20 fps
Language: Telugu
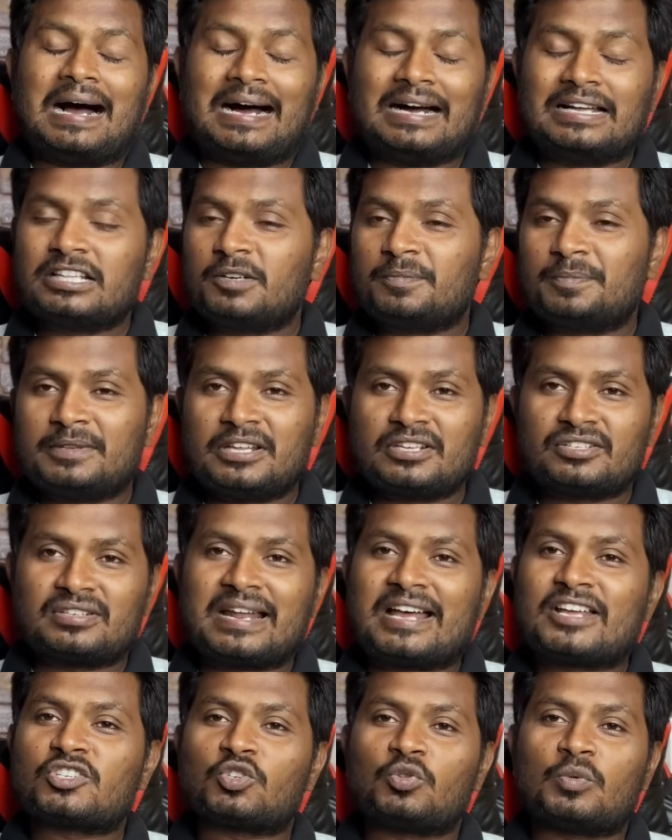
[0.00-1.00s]
ఆంధ్రప్రదేశ్
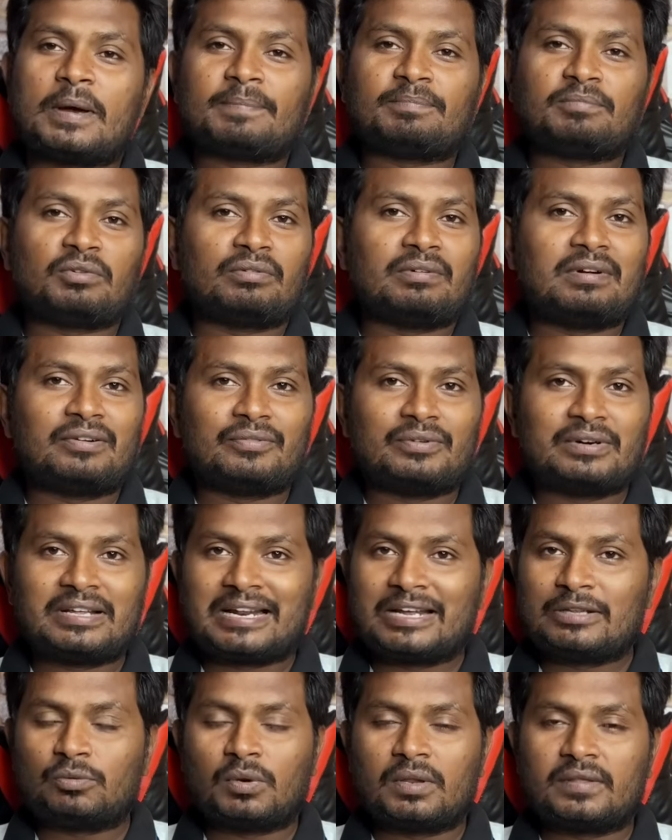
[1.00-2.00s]
రాష్ట్ర వ్యాప్తంగా ఉన్నటువంటి
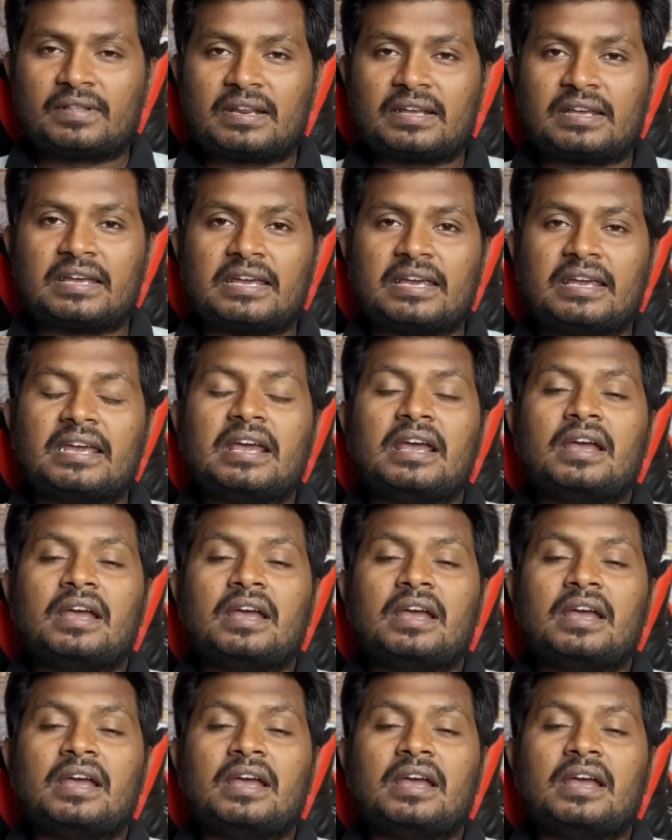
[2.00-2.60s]
రైతులందరికీ